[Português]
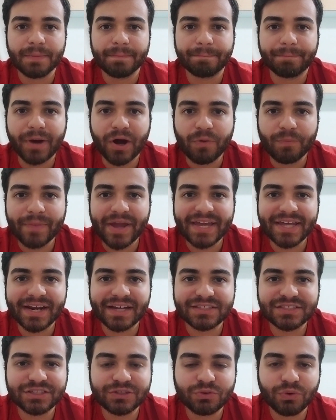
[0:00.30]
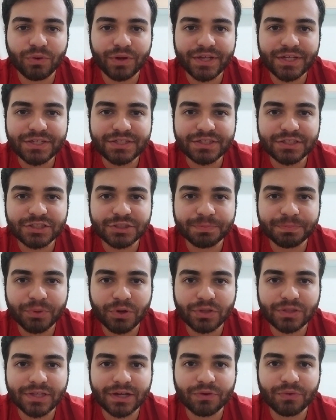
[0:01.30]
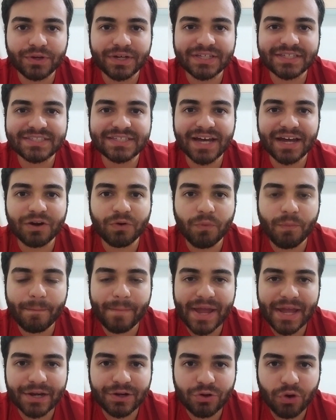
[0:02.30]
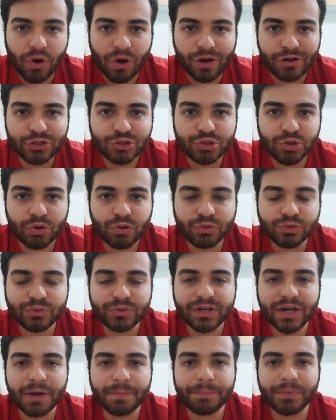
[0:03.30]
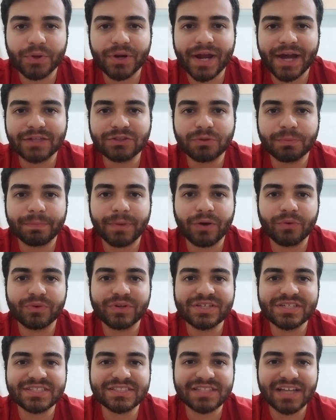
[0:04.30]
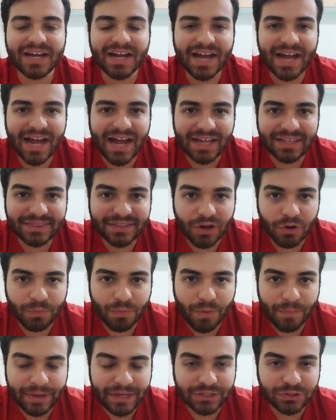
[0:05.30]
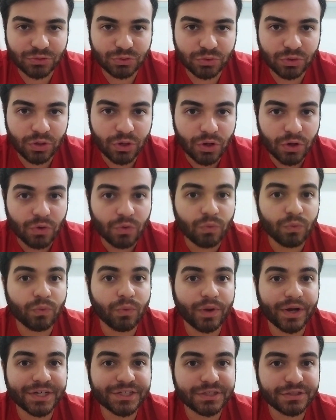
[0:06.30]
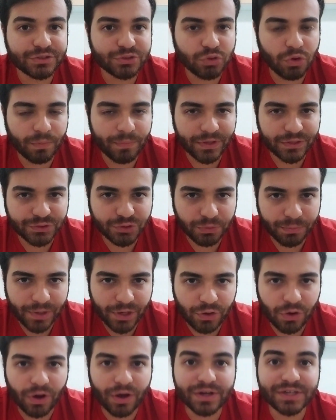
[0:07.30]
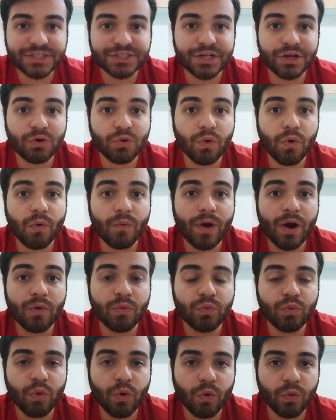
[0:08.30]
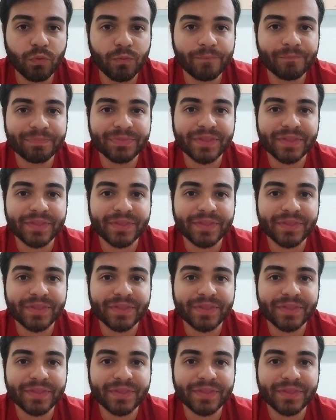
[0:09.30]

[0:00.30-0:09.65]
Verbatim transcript: Palmeiras e Corinthians protagonizaram o melhor jogo do Campeonato Paulista até o momento. O Corinthians começou melhor, chegou ao gol